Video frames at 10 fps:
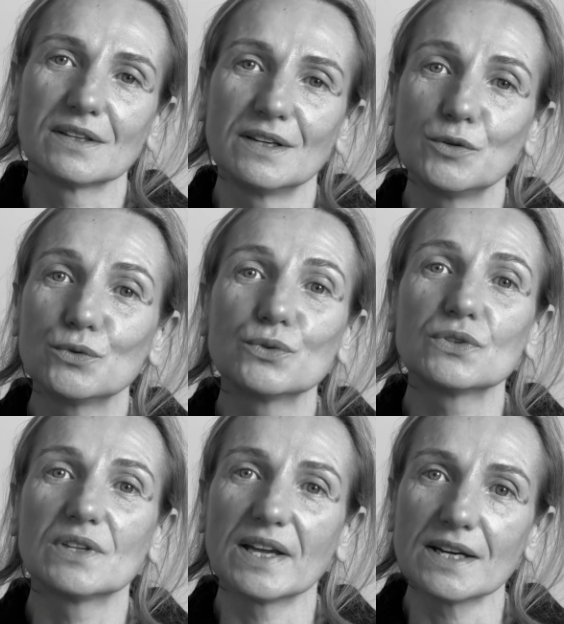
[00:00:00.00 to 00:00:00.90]
des lieux de
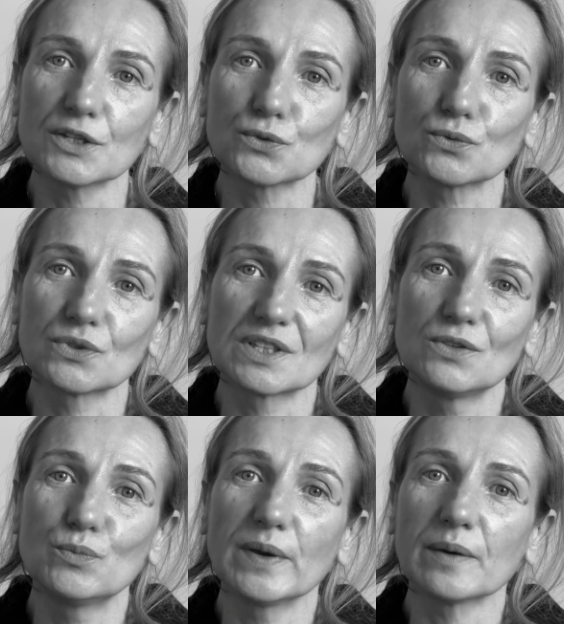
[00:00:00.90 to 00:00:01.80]
stage, ce qui
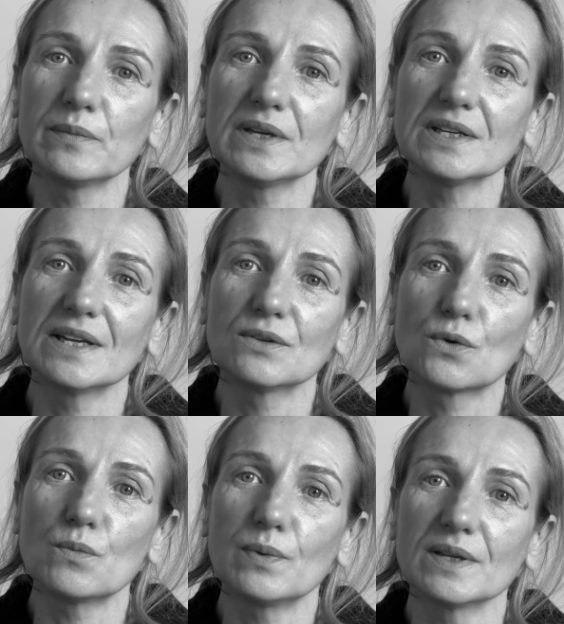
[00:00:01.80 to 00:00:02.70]
nous permet d'être
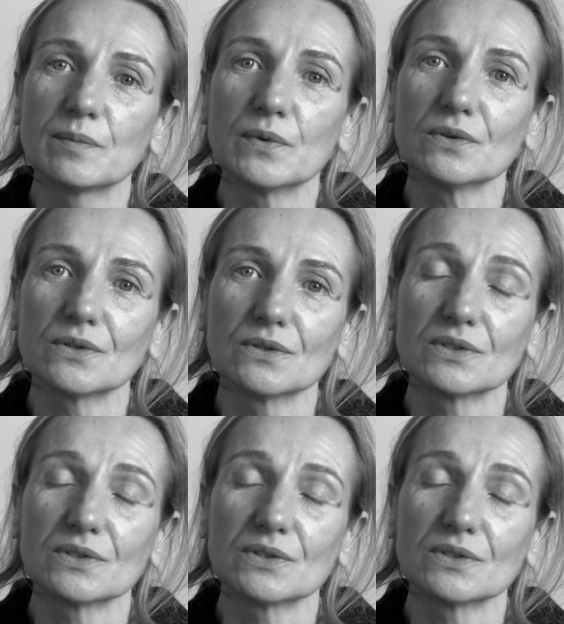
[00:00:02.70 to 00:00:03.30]
complètement euh,